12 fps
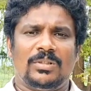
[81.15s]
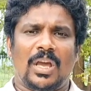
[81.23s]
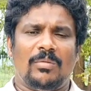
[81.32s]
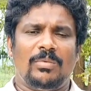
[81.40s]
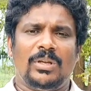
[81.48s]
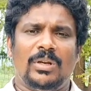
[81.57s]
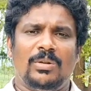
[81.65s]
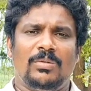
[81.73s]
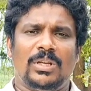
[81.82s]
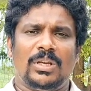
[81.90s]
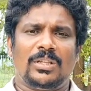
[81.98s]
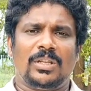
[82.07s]
యాభై ఏడవ
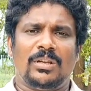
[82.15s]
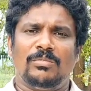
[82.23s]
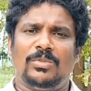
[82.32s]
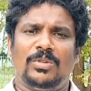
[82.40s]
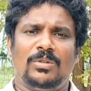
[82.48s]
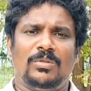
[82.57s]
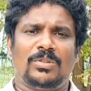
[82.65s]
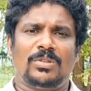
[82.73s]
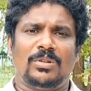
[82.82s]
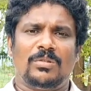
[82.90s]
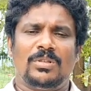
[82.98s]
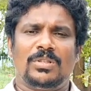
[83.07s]
కీర్తన మూడో
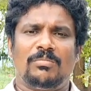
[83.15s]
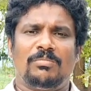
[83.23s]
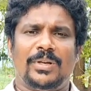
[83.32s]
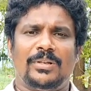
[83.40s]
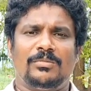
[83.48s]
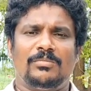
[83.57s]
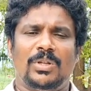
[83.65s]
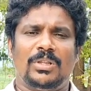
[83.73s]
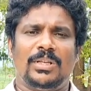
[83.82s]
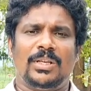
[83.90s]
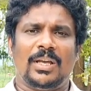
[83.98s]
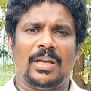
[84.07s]
వచనంలో చెప్పాడు
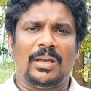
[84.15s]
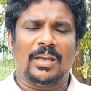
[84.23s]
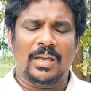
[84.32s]
మొదటిగా